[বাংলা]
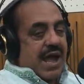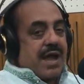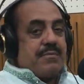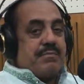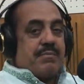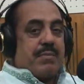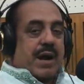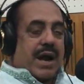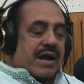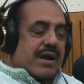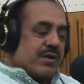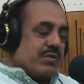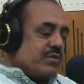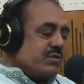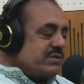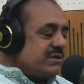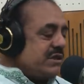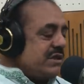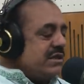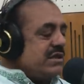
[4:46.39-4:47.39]
এই
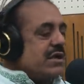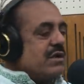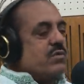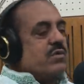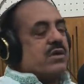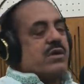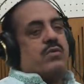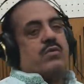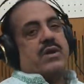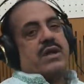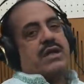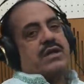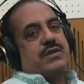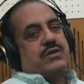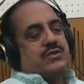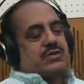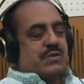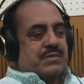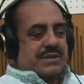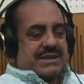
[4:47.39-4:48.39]
বাড়ানোর চিন্তা করেই ওরা
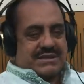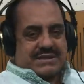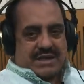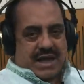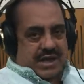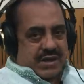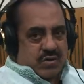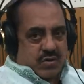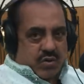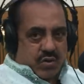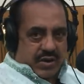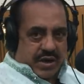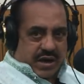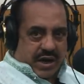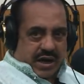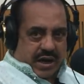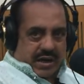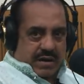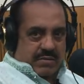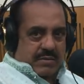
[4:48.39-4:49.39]
কিন্তু ছবিটা সাইন
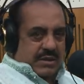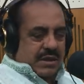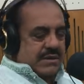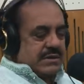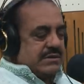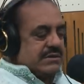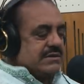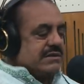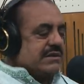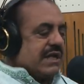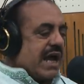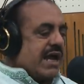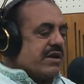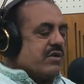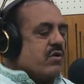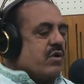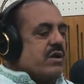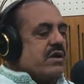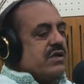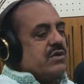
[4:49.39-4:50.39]
করেনি সাইন আচ্ছা,
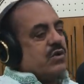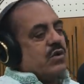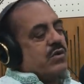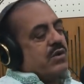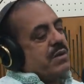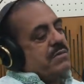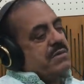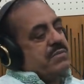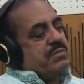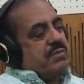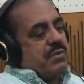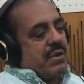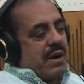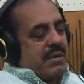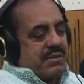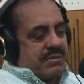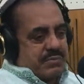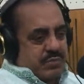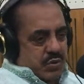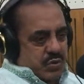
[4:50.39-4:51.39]
করেনি তখন আমি
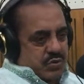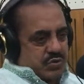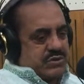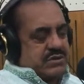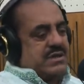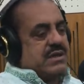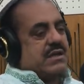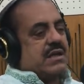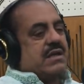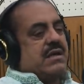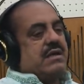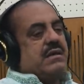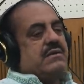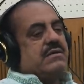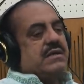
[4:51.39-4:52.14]
আমার প্রডিউসারকে